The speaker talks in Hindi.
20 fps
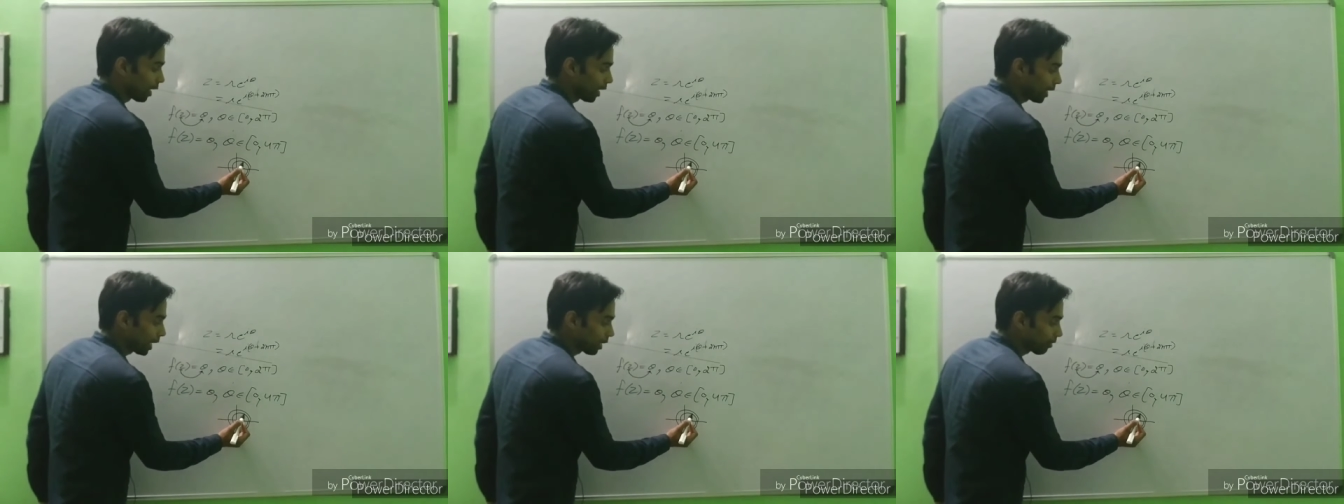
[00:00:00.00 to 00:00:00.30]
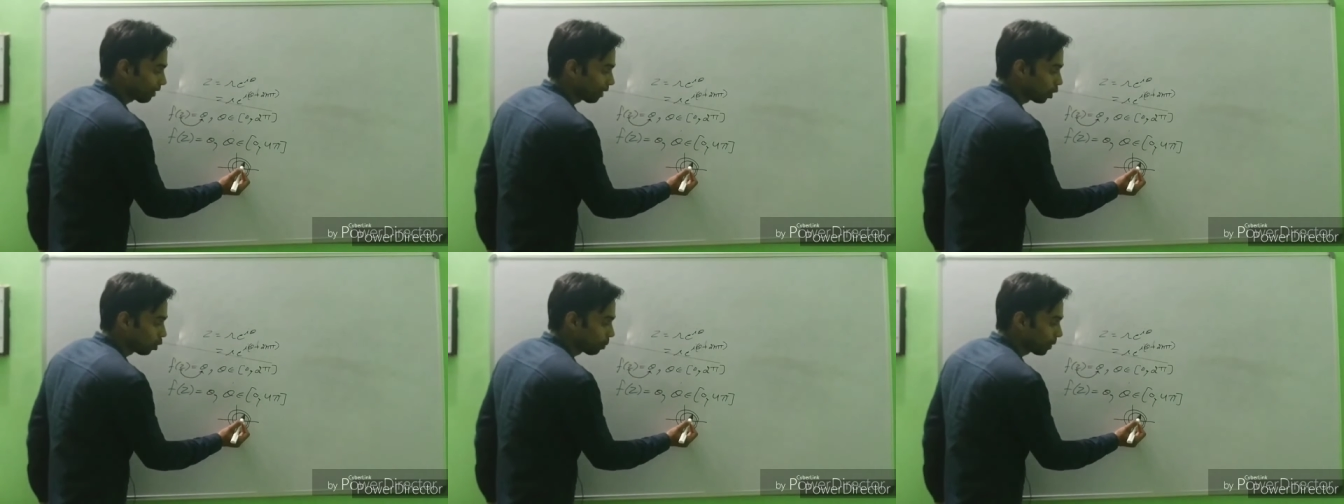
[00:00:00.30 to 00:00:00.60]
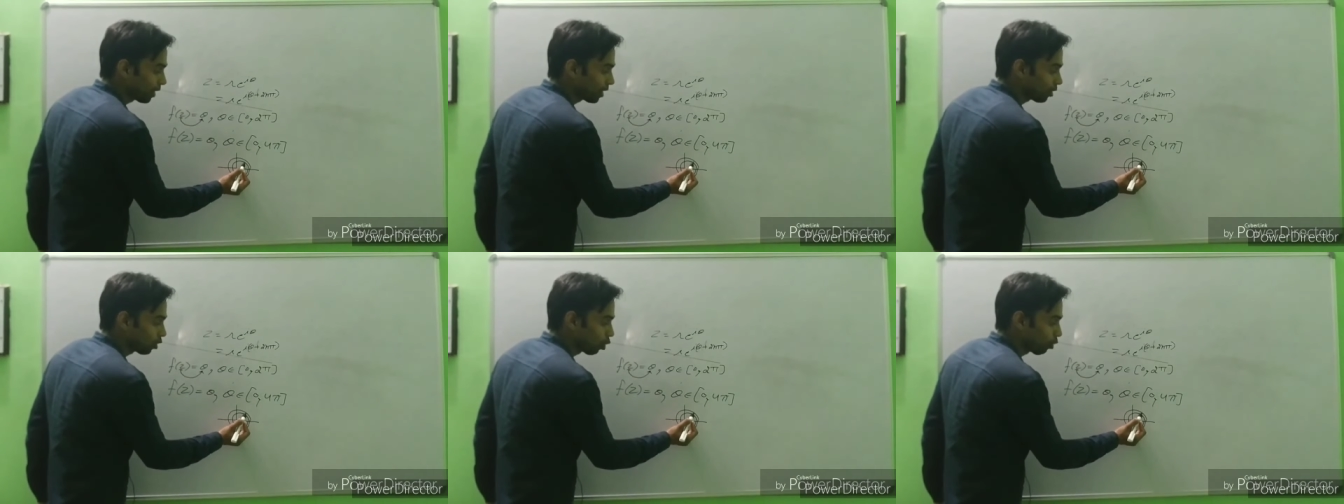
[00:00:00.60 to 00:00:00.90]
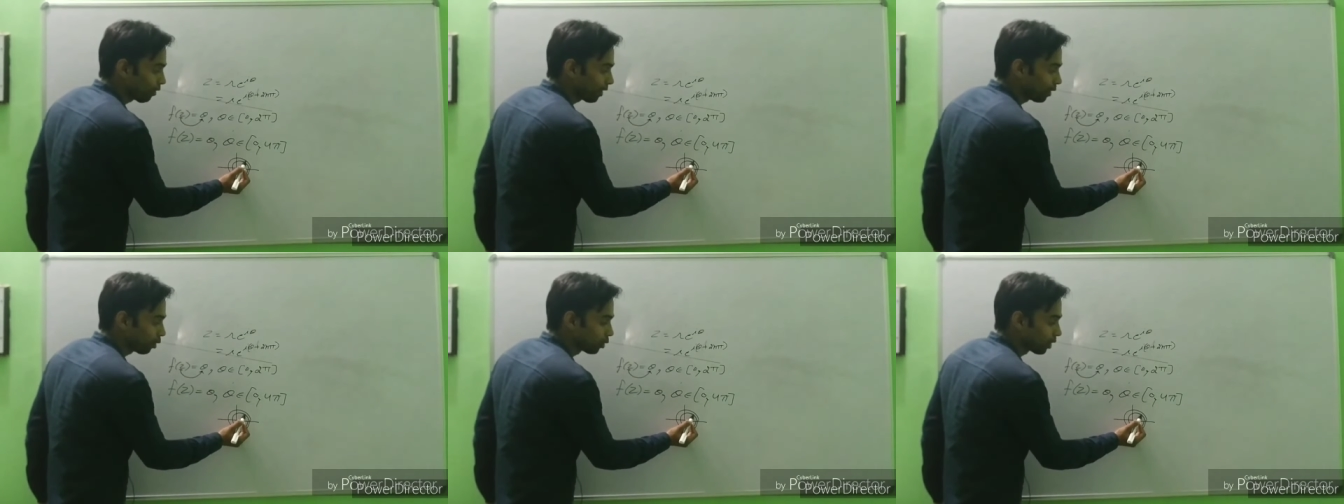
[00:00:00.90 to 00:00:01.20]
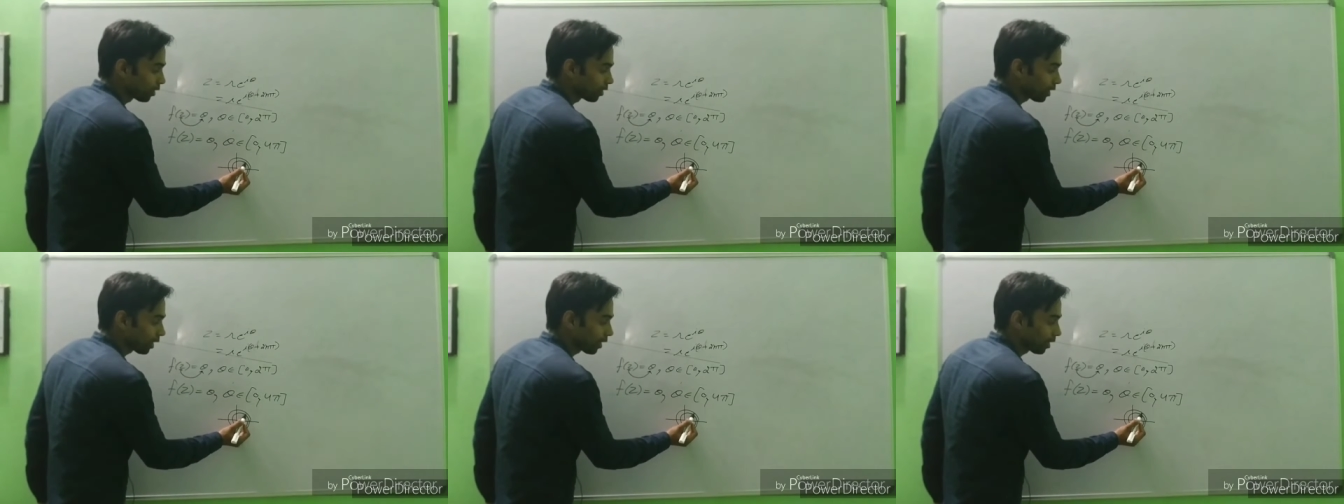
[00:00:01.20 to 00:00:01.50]
हर एक वैल्यू पे ये दो
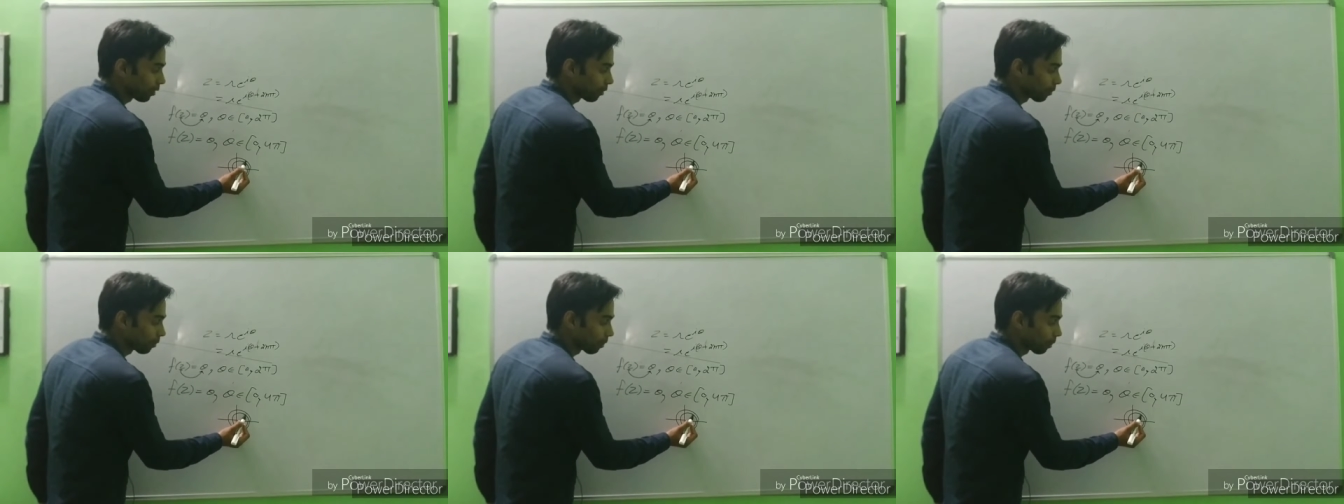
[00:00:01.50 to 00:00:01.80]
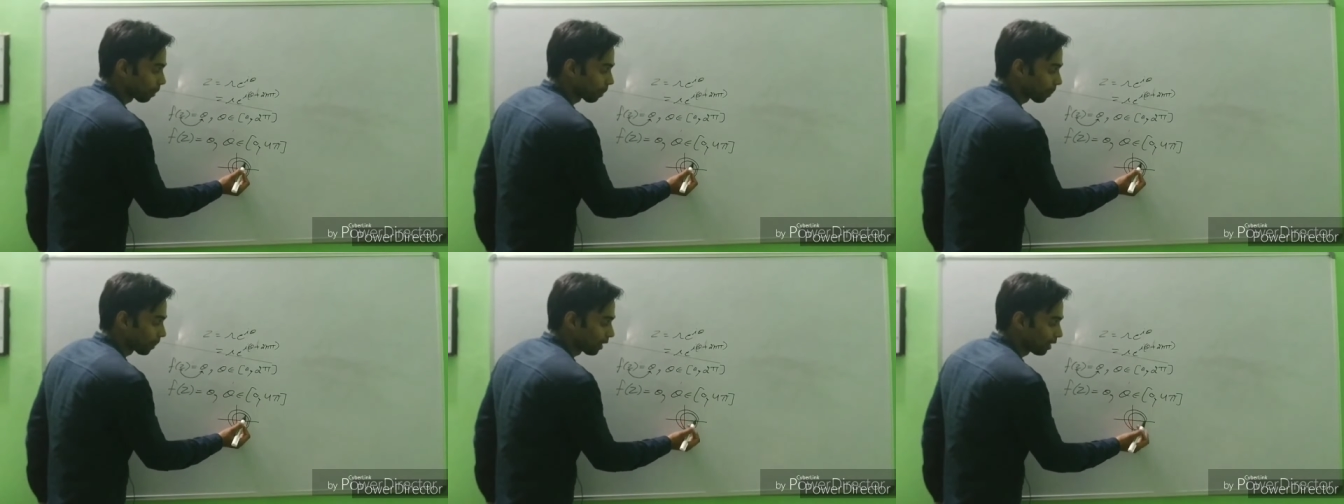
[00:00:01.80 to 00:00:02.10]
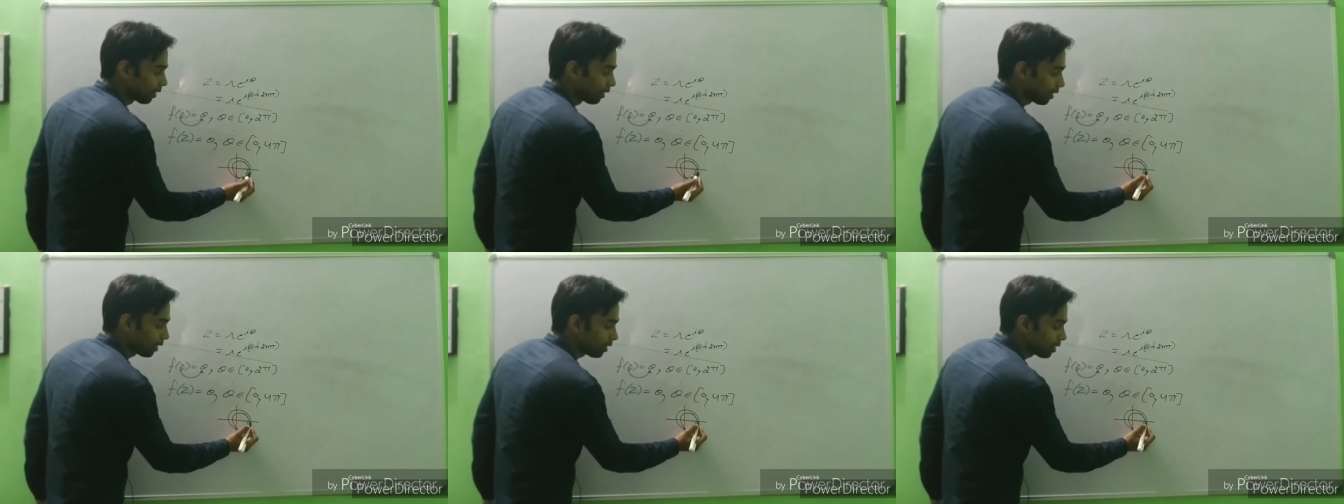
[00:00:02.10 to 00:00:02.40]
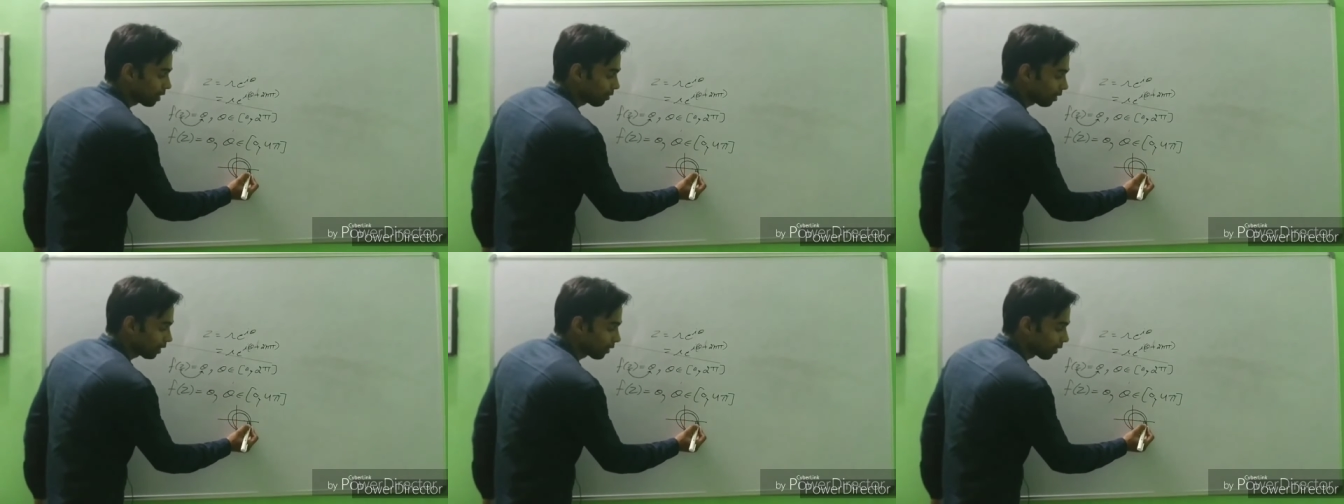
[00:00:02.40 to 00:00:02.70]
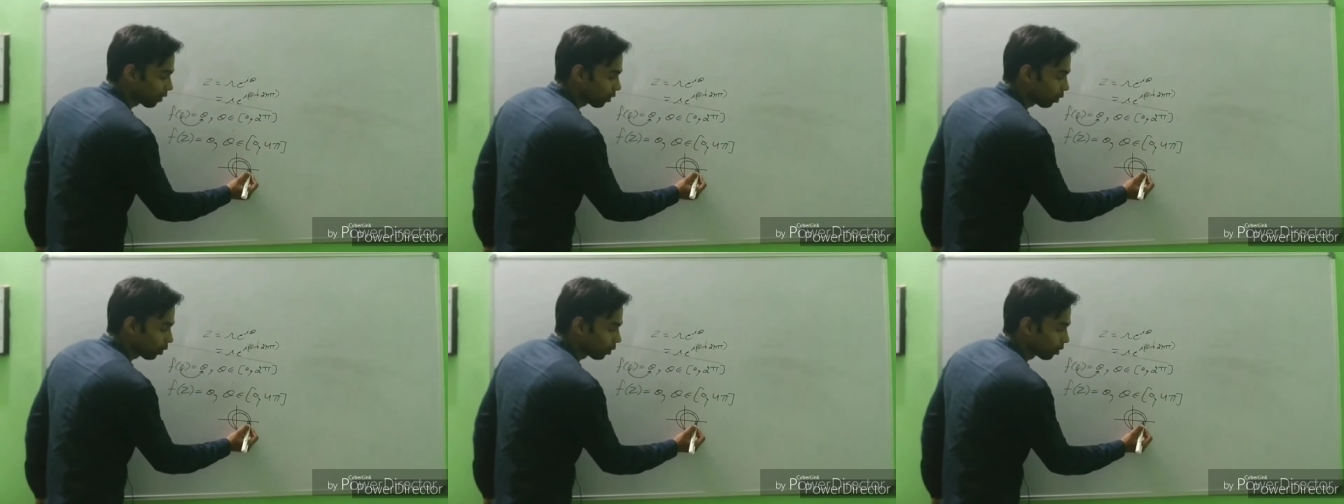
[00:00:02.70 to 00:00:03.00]
वैल्यू देता है लेकिन ये वाली
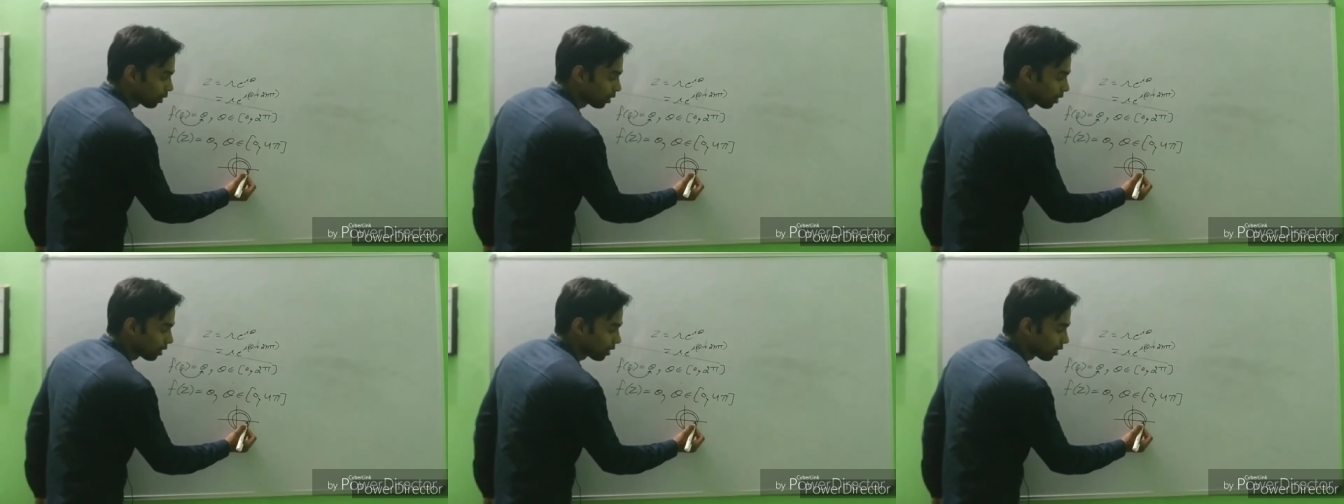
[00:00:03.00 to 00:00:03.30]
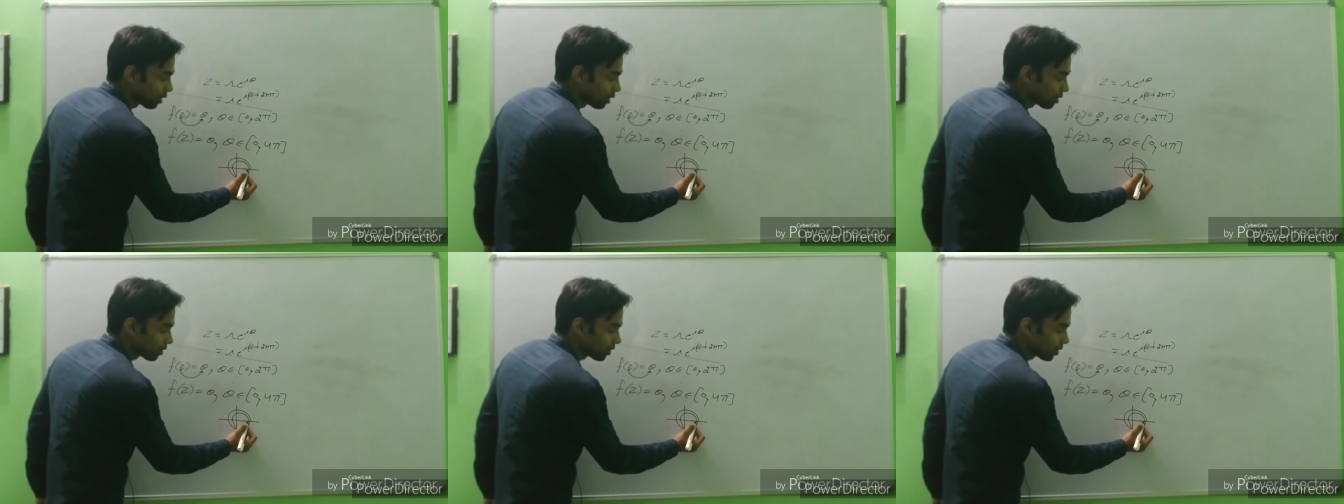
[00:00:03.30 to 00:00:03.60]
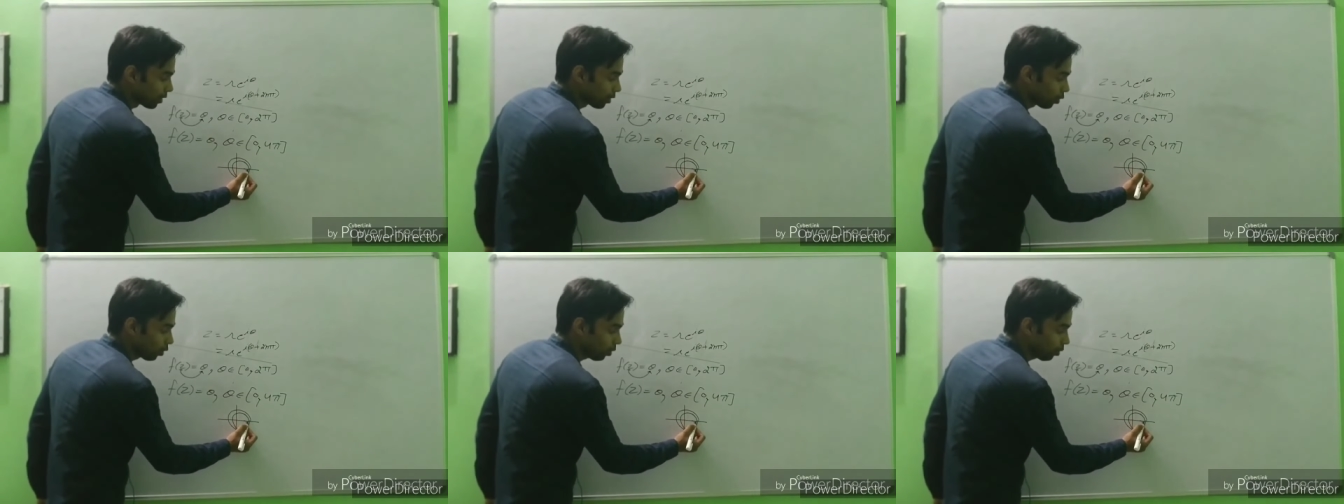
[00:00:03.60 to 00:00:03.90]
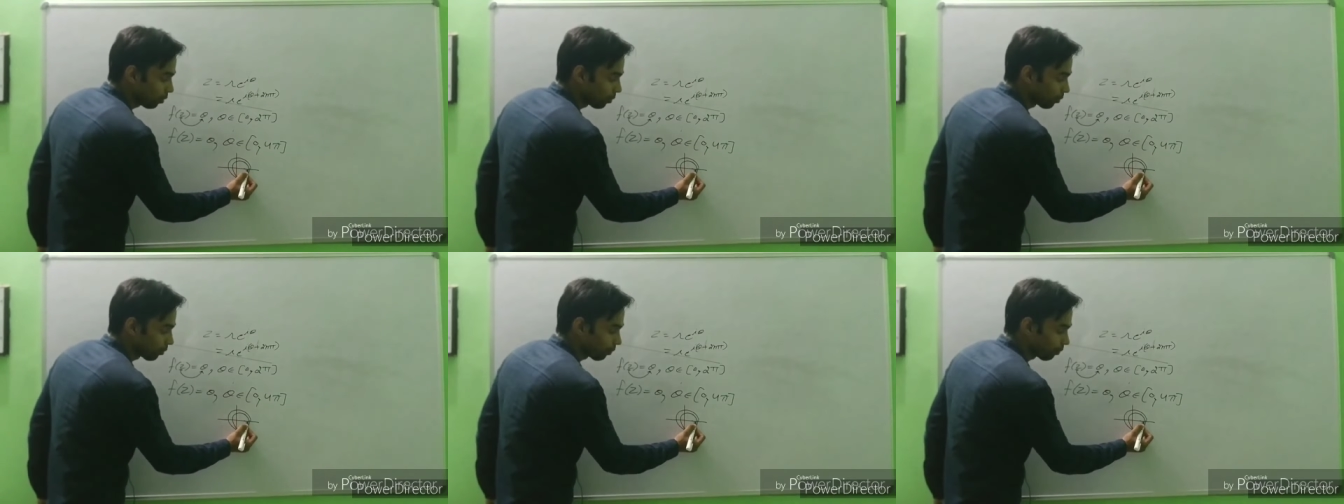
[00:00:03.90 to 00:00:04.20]
देखो जीरो